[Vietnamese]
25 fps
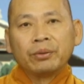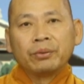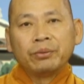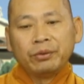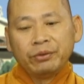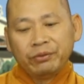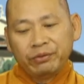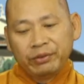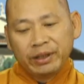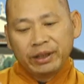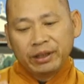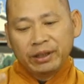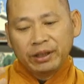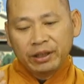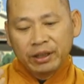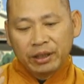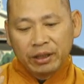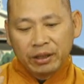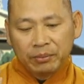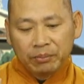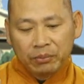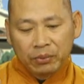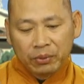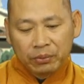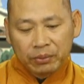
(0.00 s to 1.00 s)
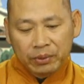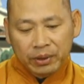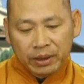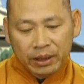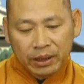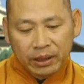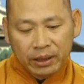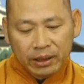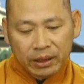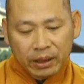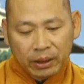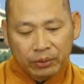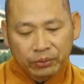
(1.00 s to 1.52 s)
quý vị nhớ một
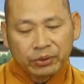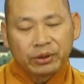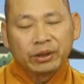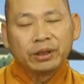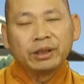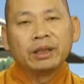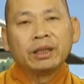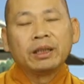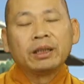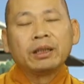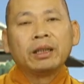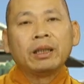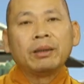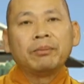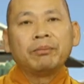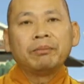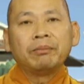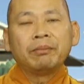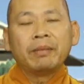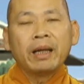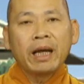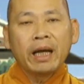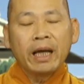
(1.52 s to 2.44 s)
cái câu chuyện năm